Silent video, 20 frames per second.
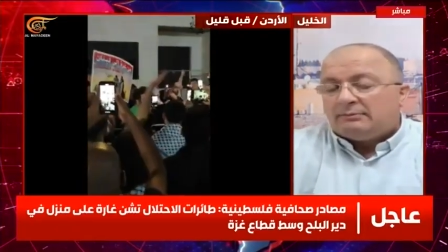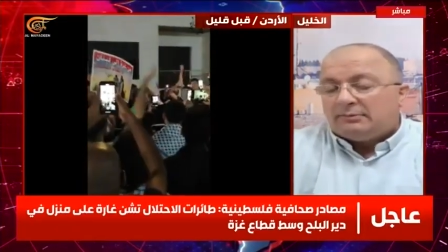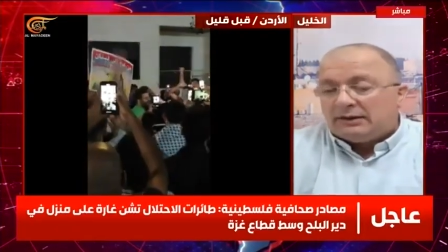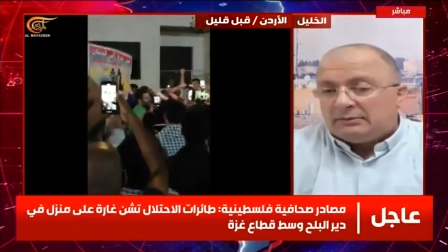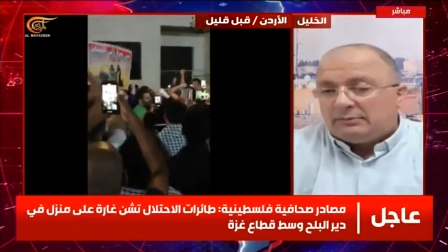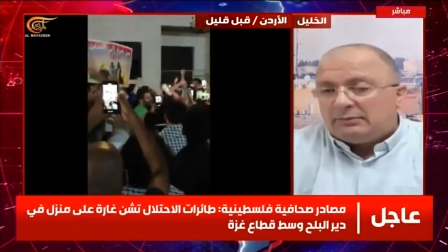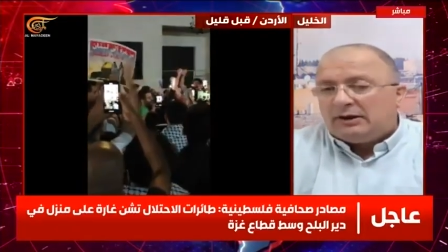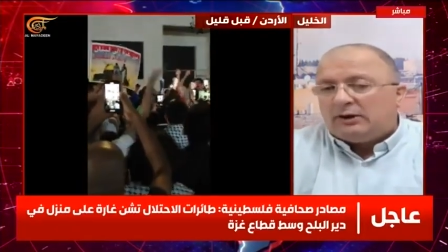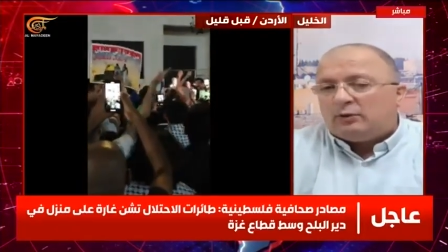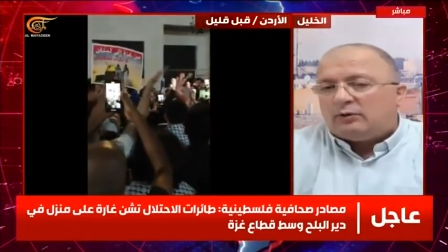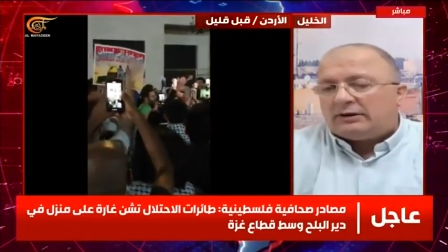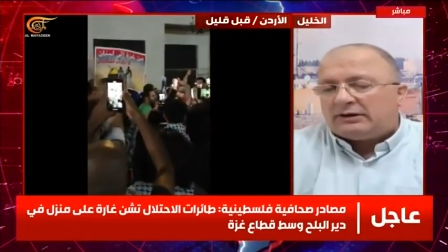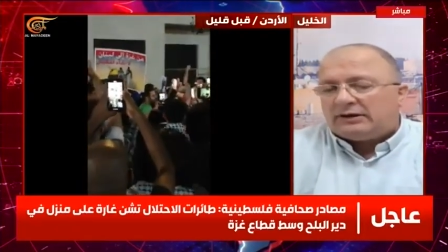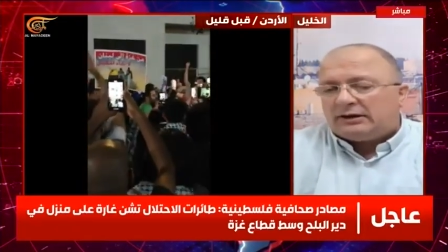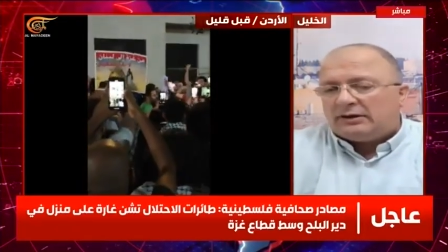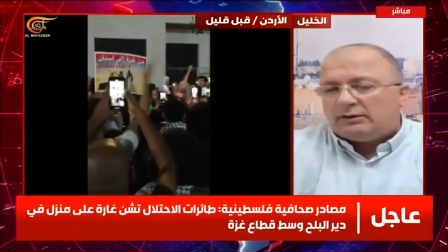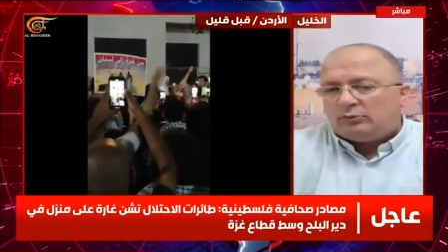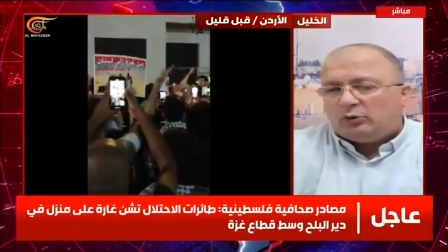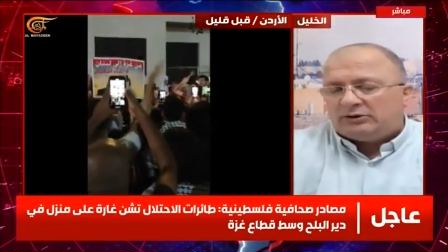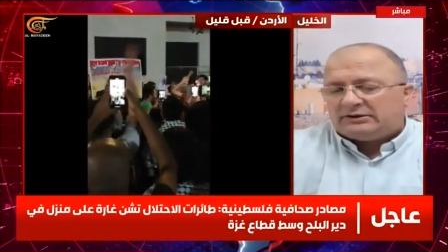بالمحور
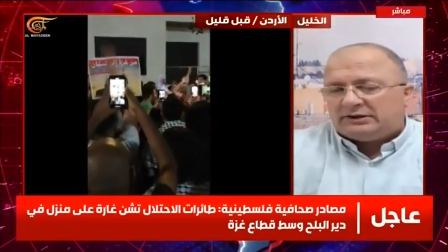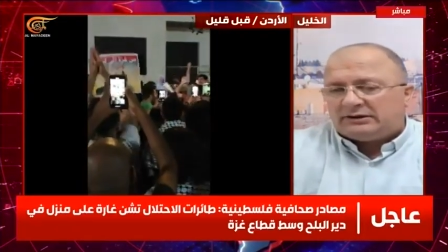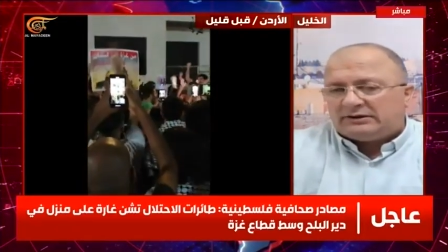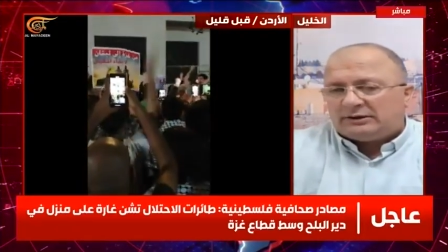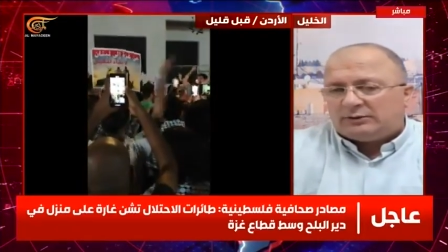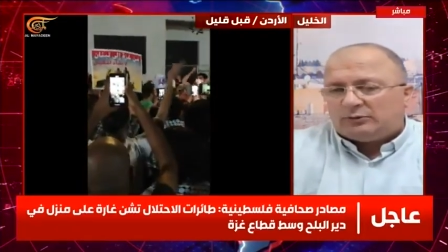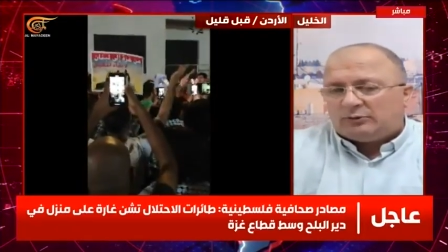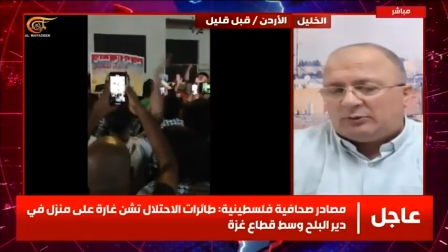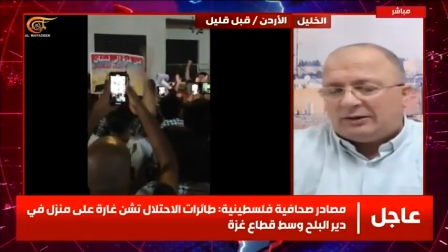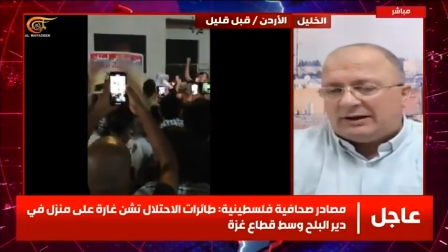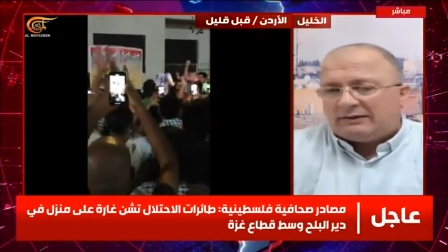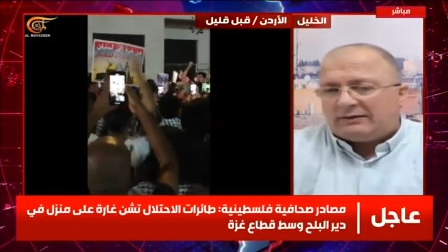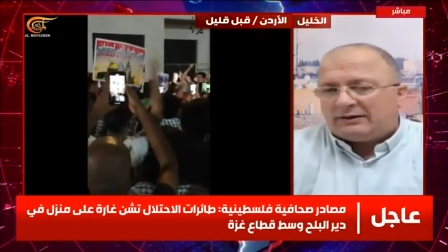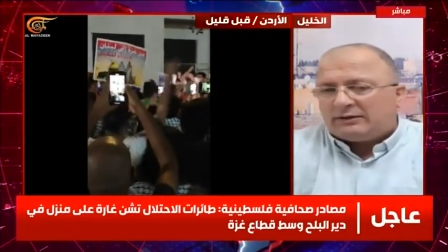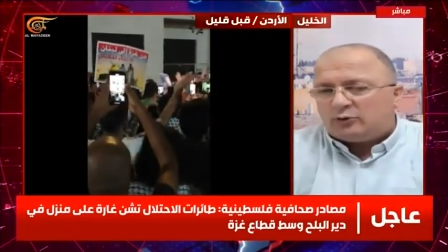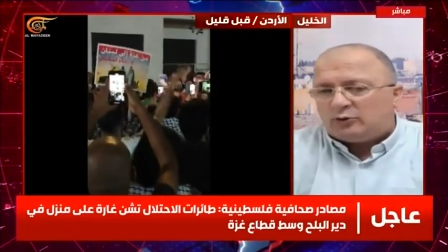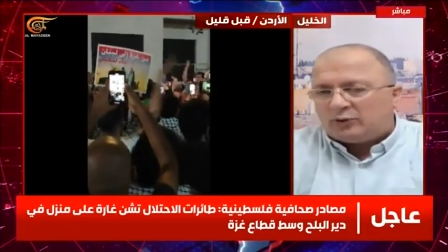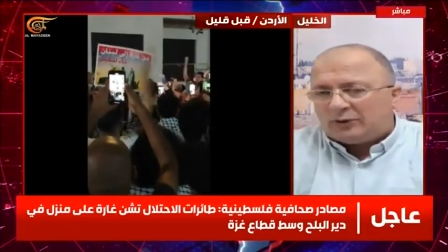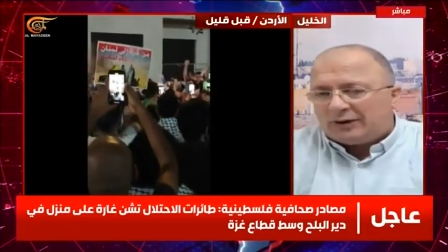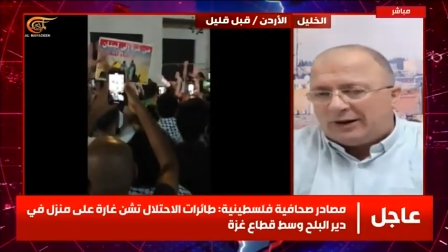المعتدل
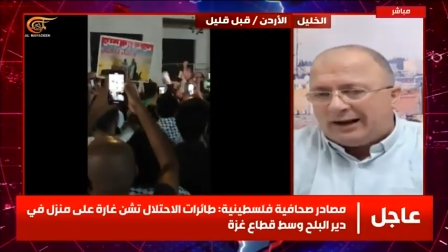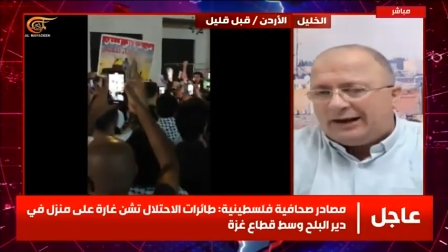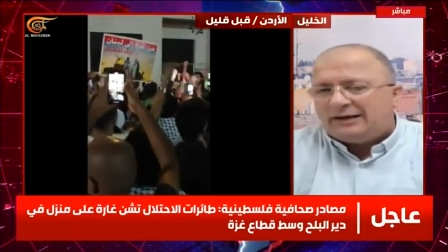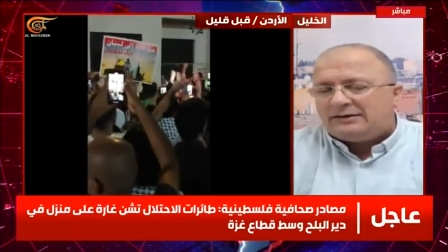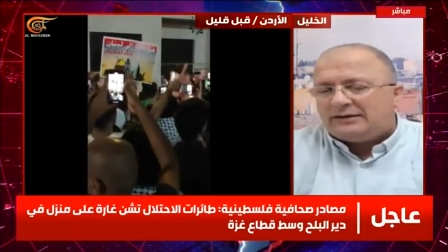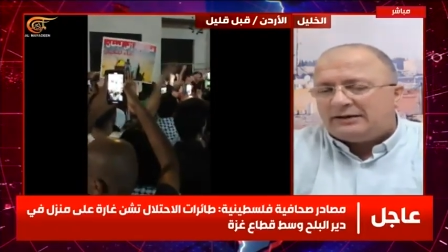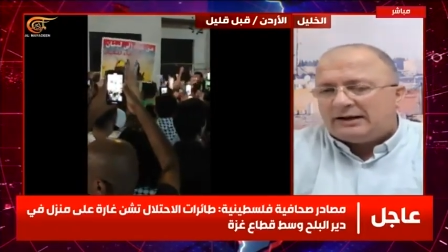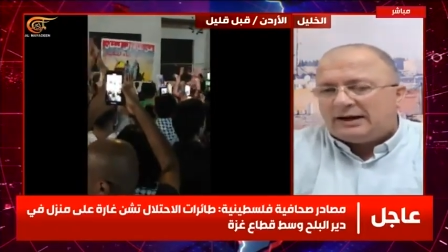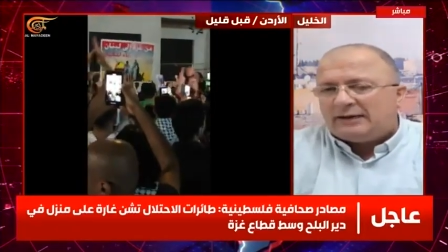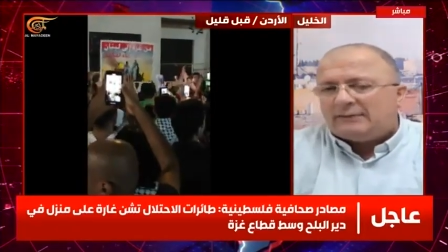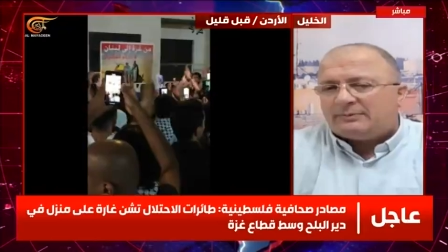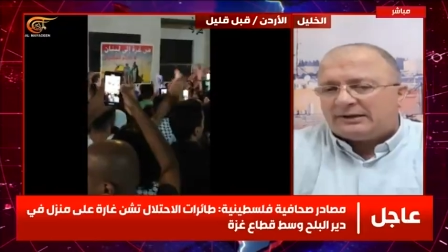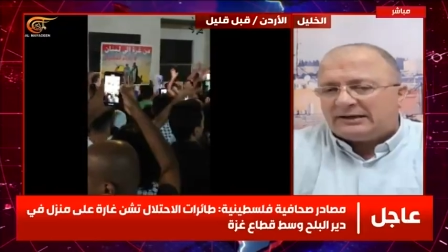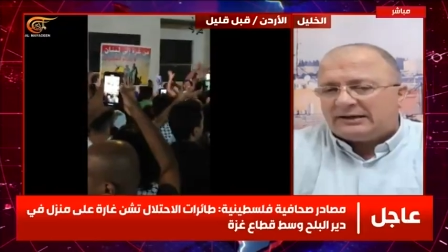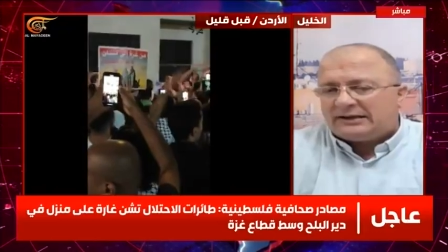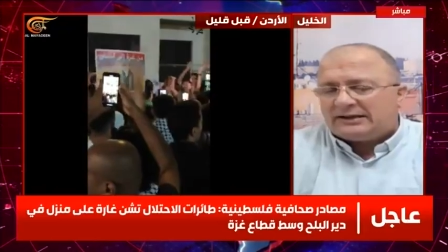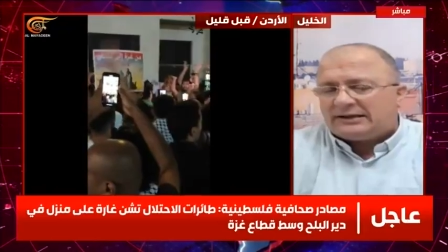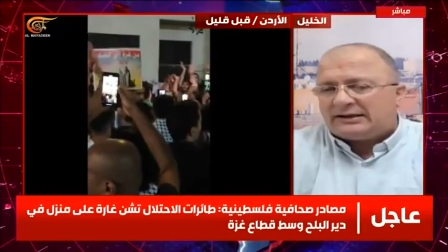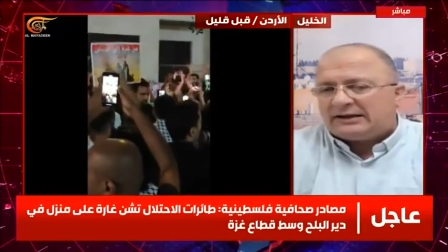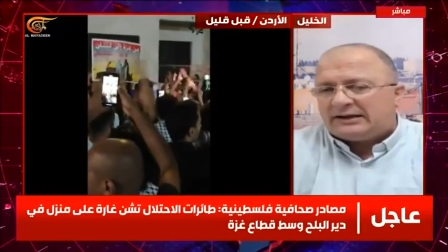والذي يراهن
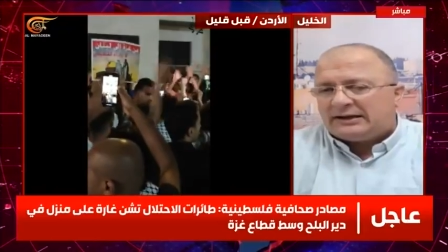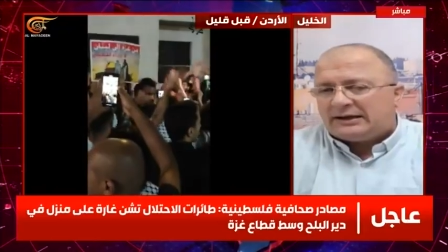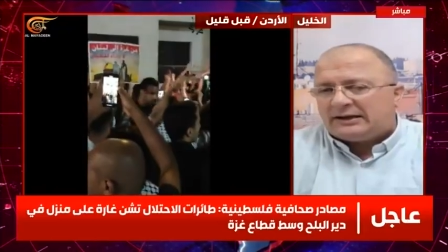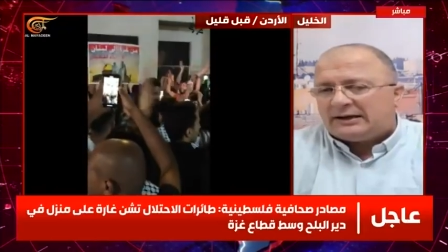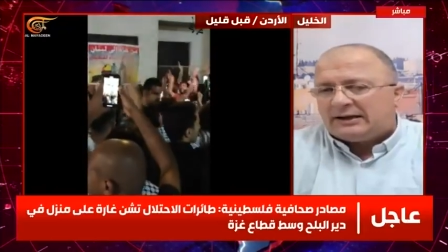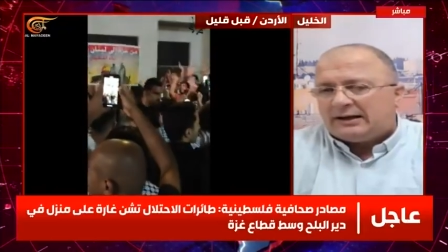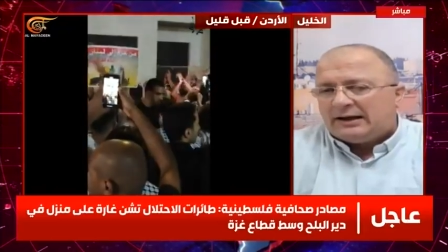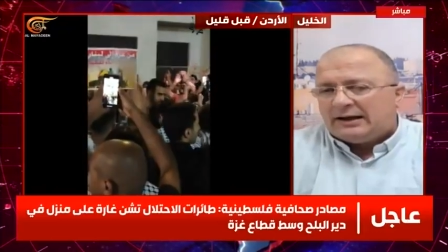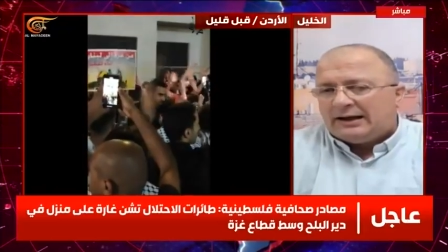الأمريكي